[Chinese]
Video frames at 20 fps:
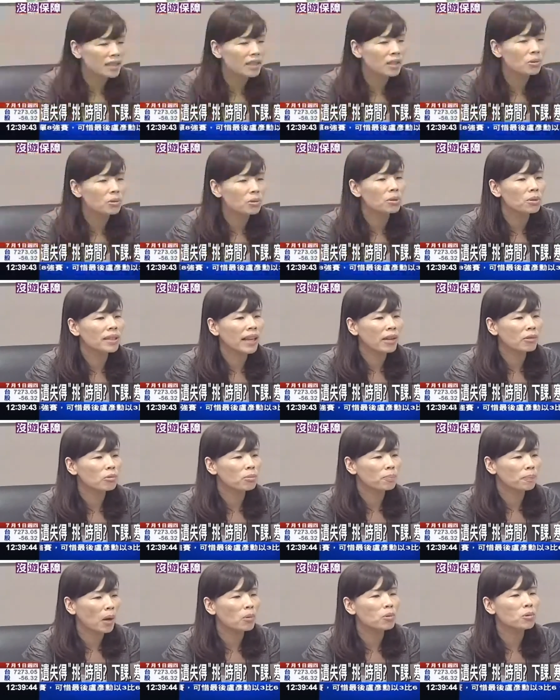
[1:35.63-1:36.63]
基于当
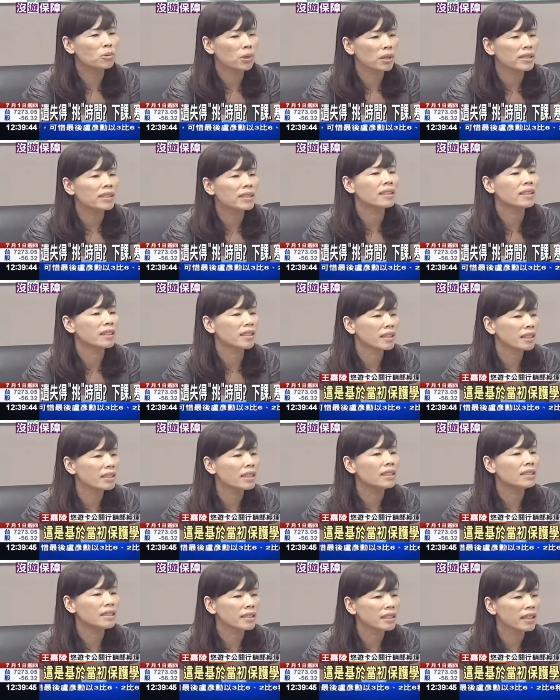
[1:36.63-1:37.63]
初保护学生的
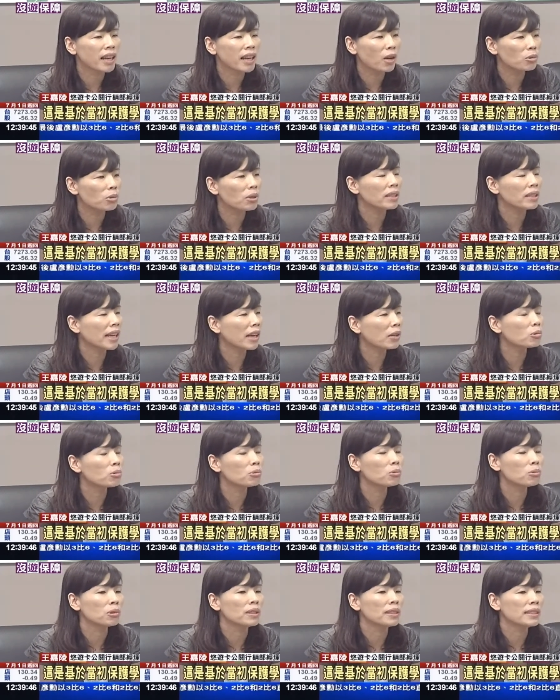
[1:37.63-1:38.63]
个人资料，所以当
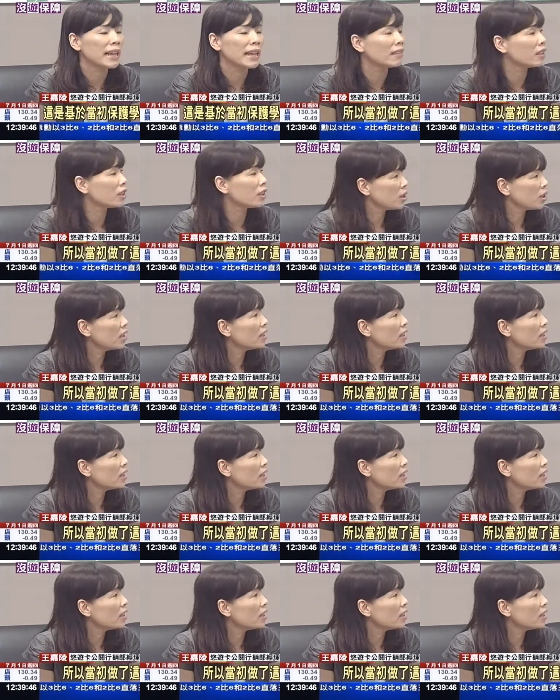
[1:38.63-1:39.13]
初做了这样的